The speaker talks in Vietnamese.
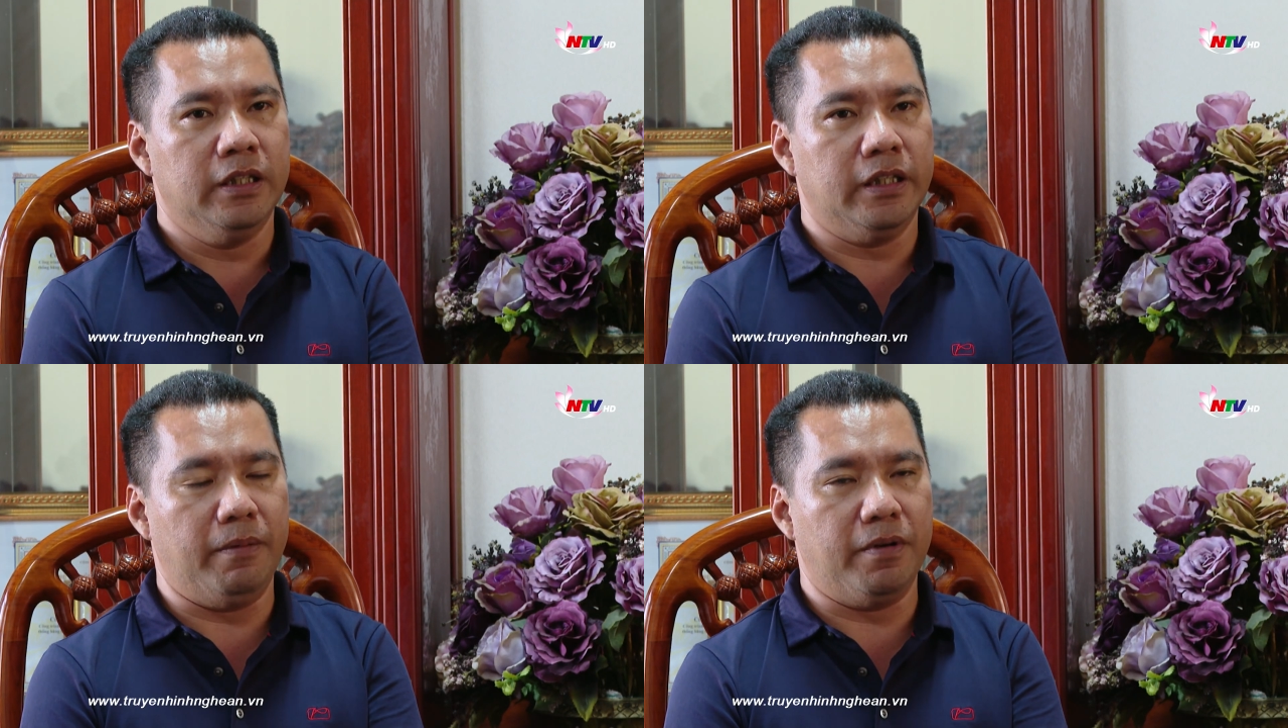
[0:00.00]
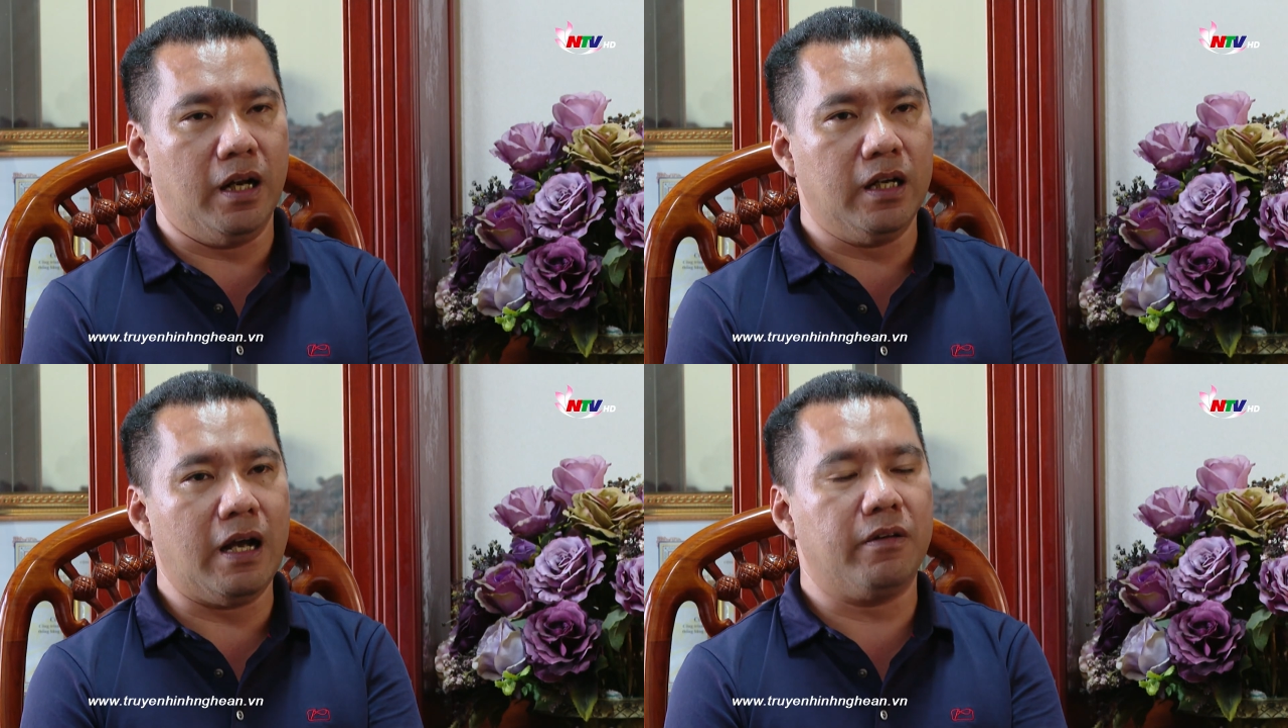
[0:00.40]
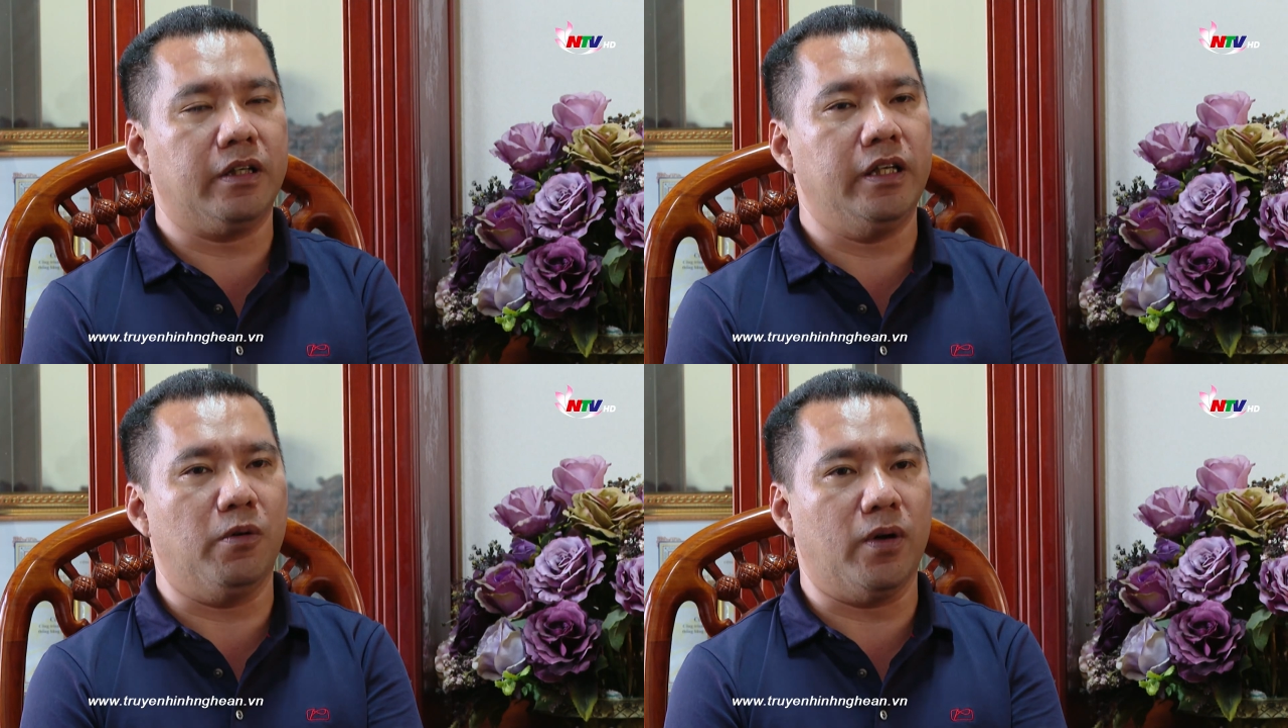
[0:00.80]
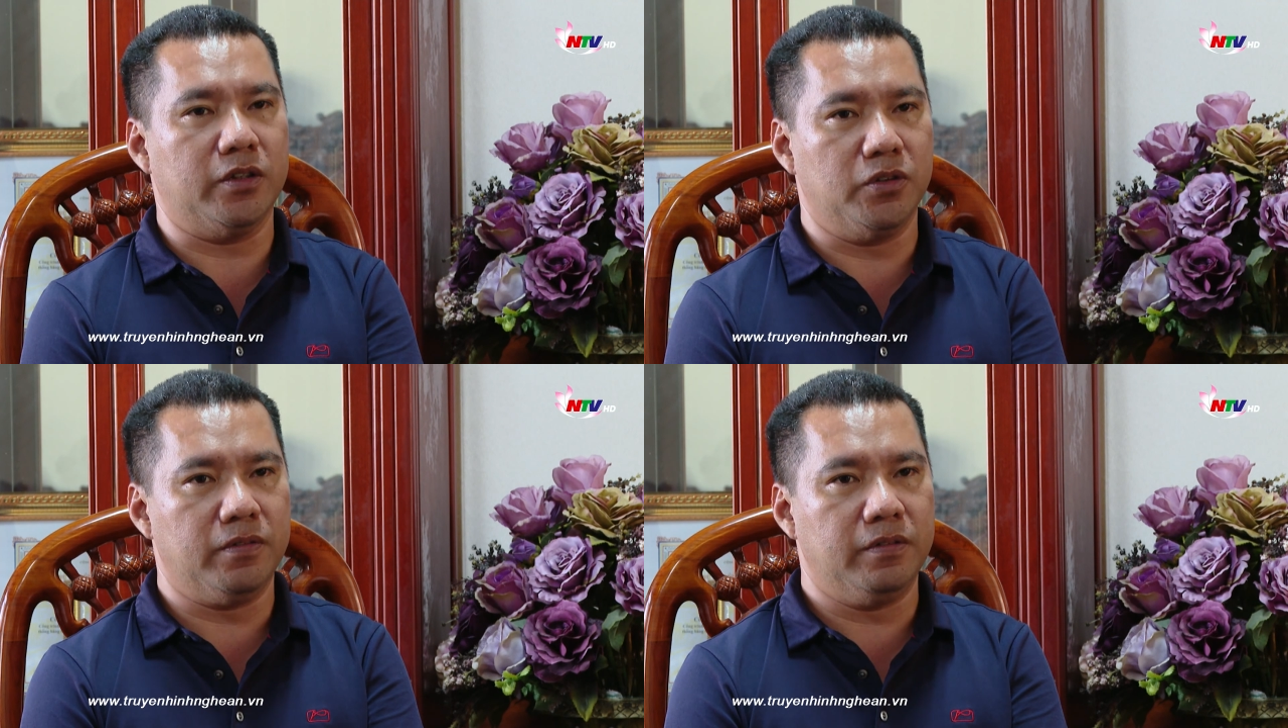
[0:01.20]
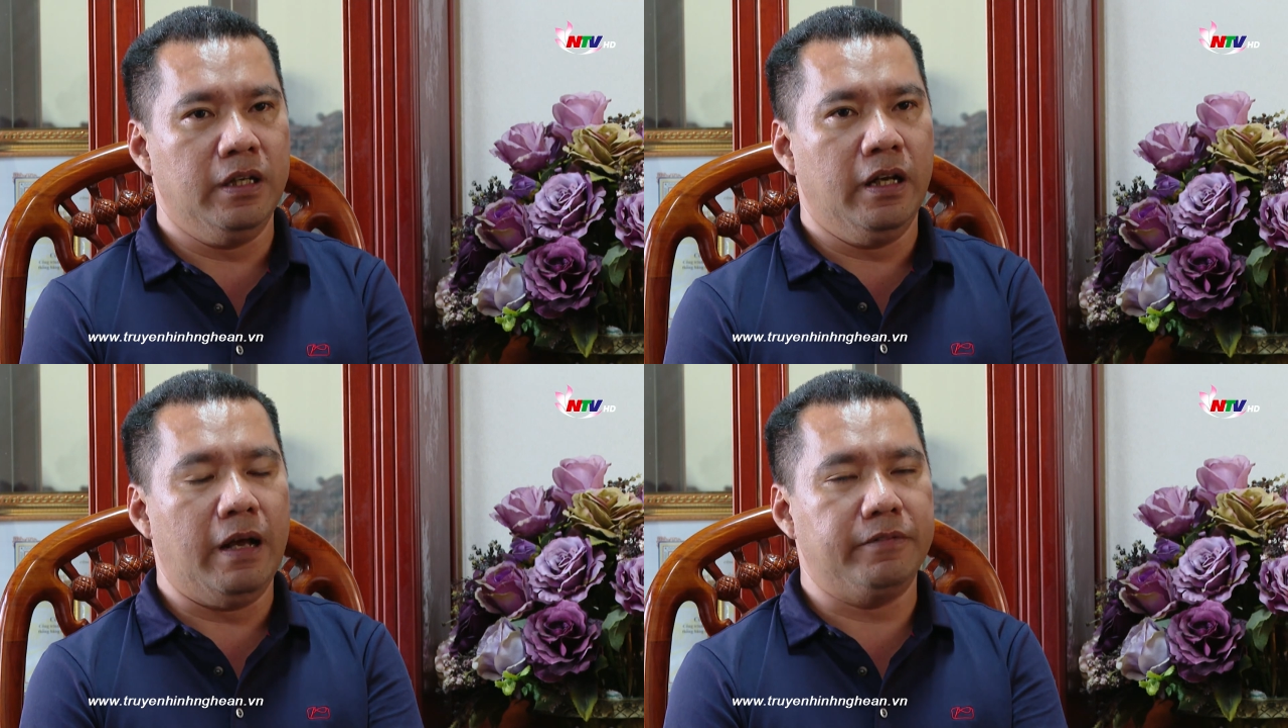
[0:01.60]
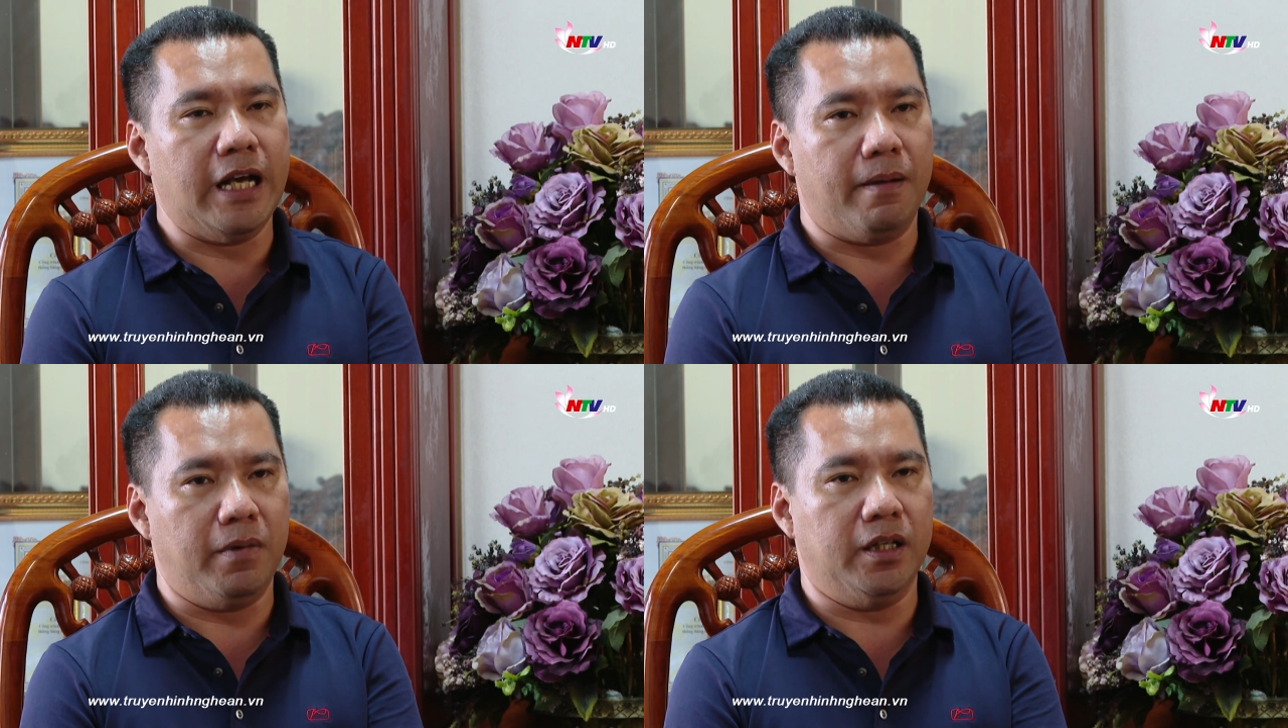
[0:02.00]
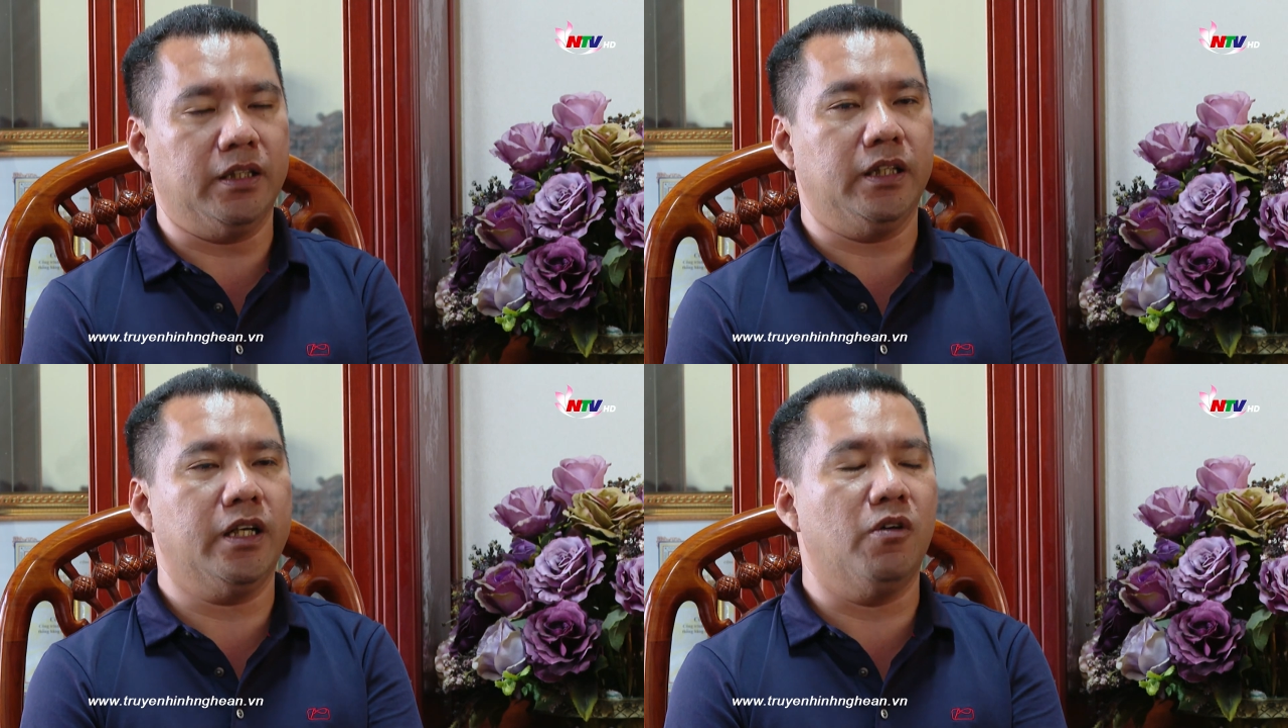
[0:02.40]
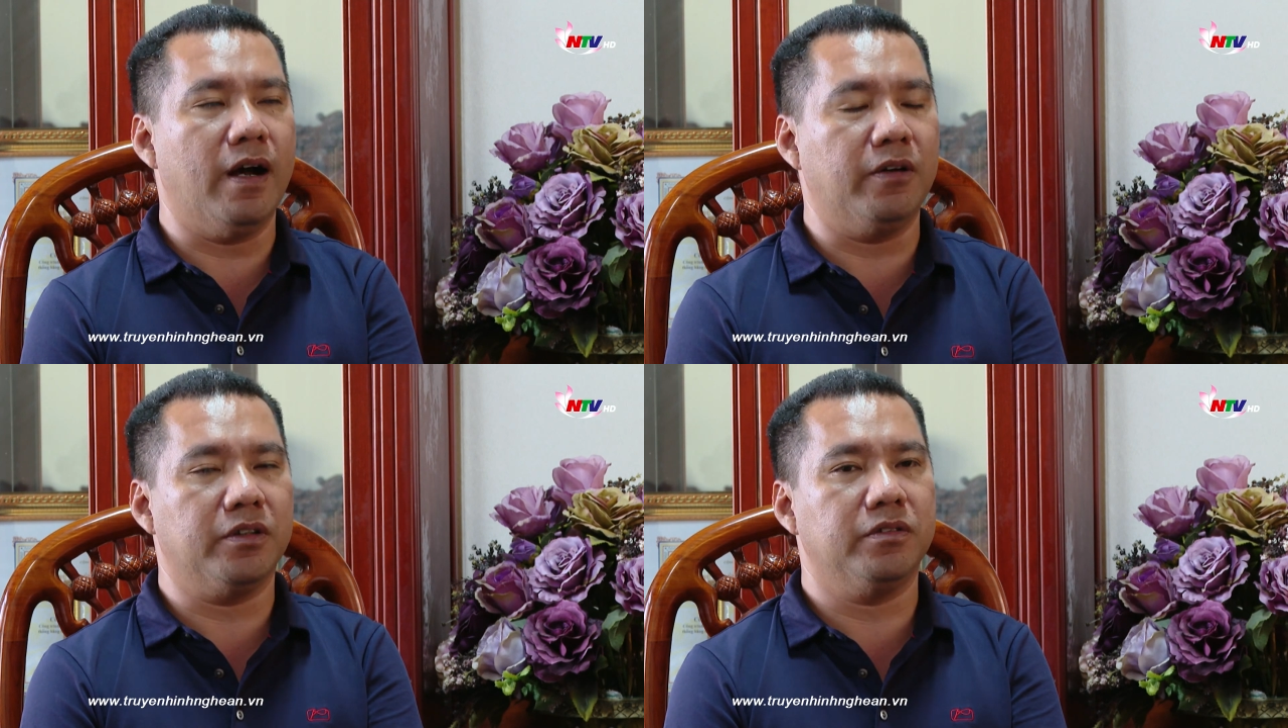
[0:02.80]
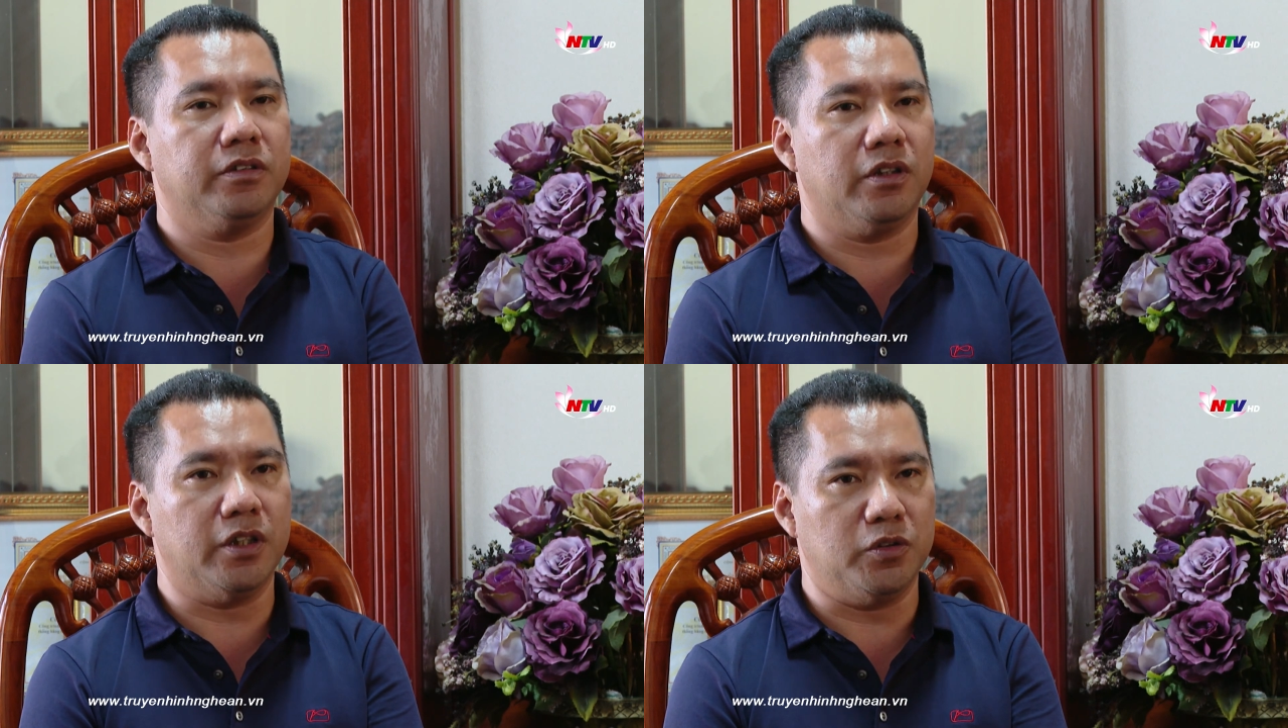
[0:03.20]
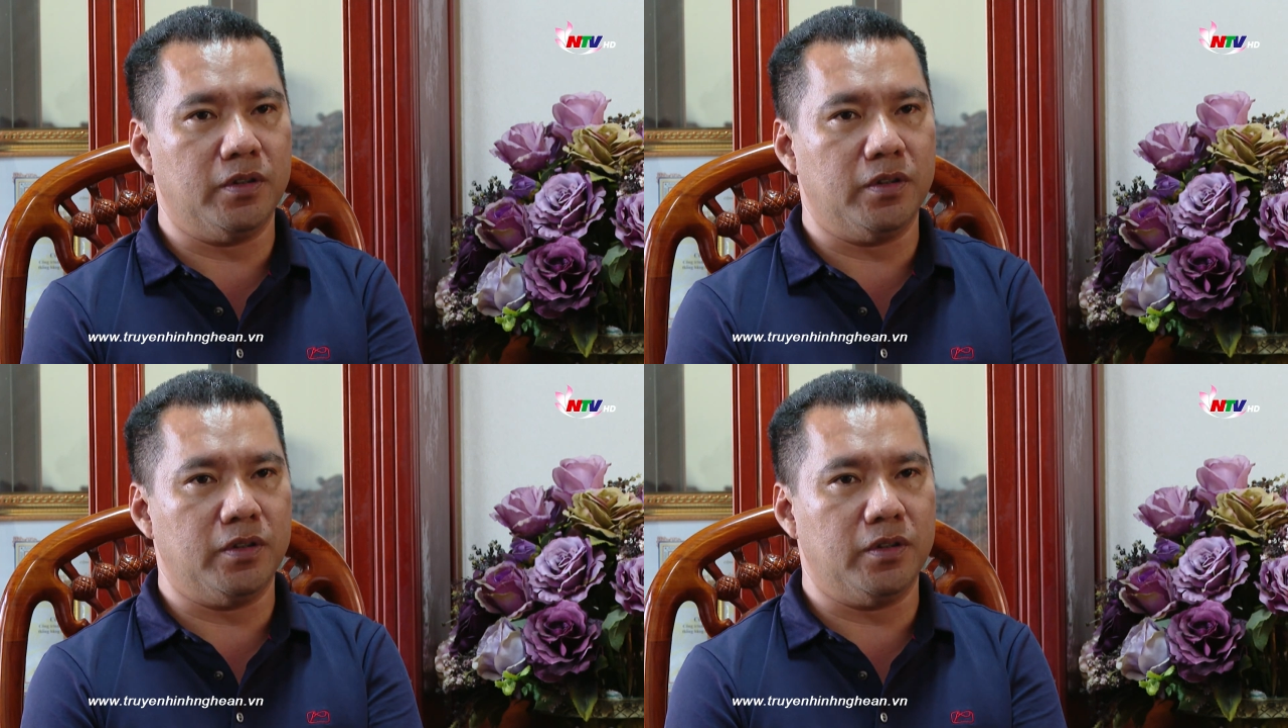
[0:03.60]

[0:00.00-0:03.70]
để mà nâng cao được cái hiệu quả sản xuất giảm bớt được những cái đầu vào cho, cho sản